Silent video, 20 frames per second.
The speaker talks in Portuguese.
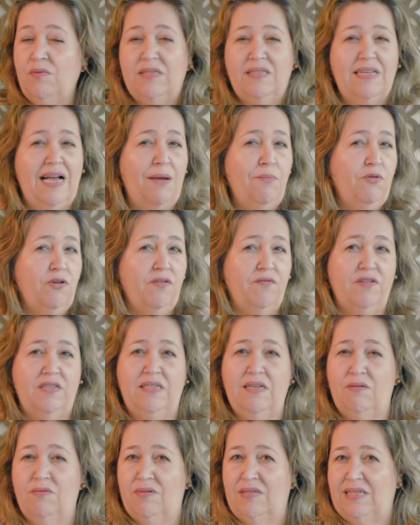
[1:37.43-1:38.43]
não sabe o que
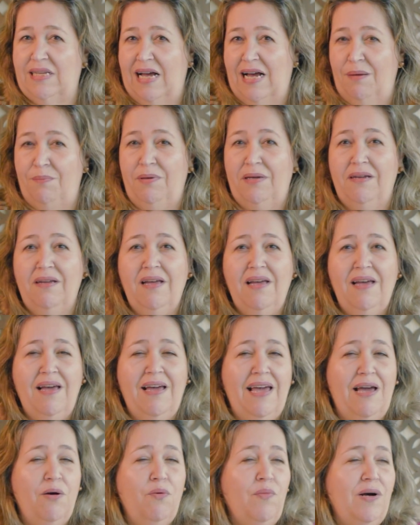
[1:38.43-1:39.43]
você não sabe,
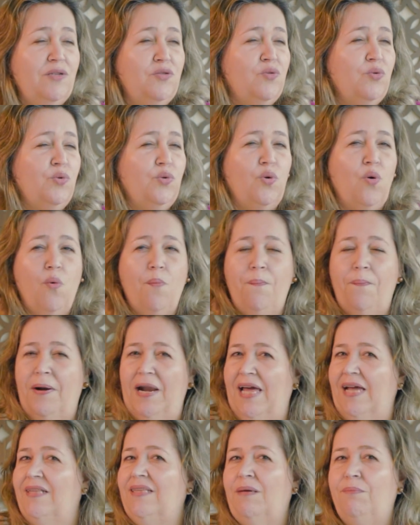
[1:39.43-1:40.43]
é um assunto
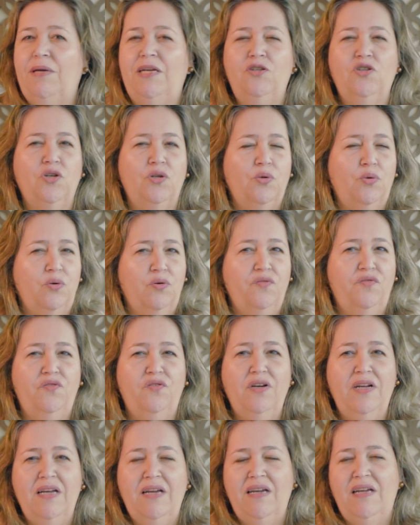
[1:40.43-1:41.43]
completamente
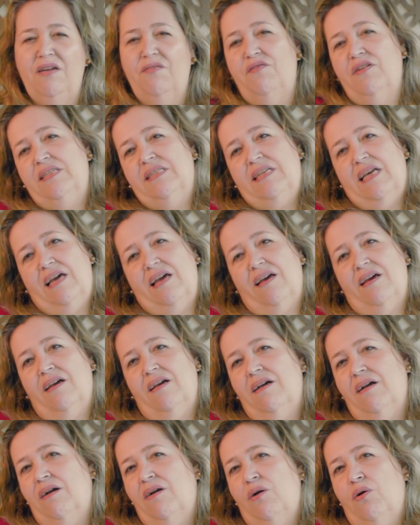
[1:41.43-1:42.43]
novo e você
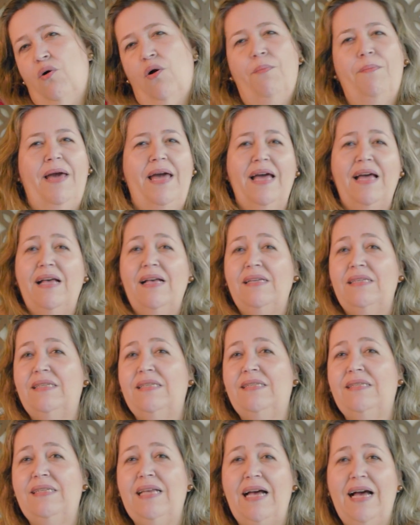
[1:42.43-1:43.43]

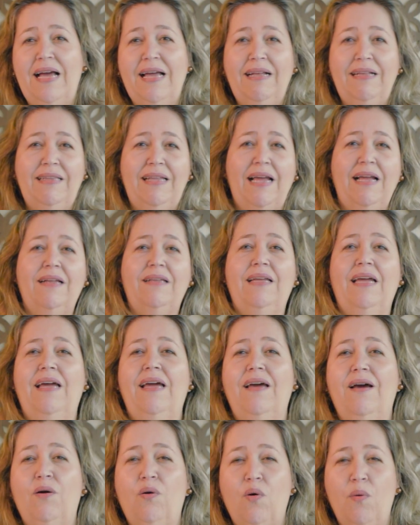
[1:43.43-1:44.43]
começa a
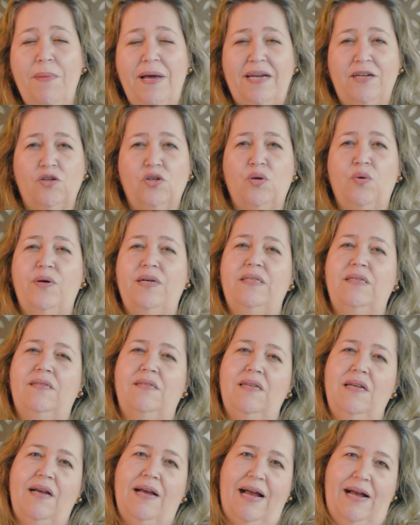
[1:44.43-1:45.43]
entender como é que as coisas
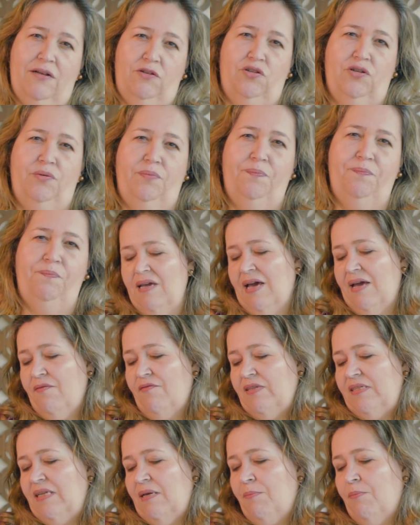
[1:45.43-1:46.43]
se encaixam. E aí
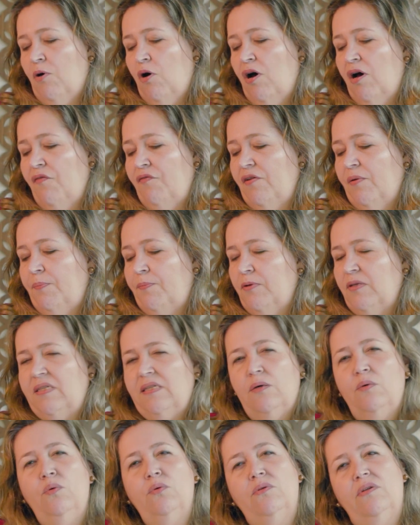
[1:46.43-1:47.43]
você move para o
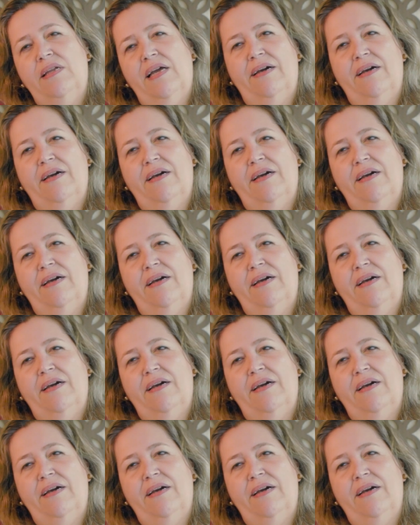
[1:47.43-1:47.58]
segundo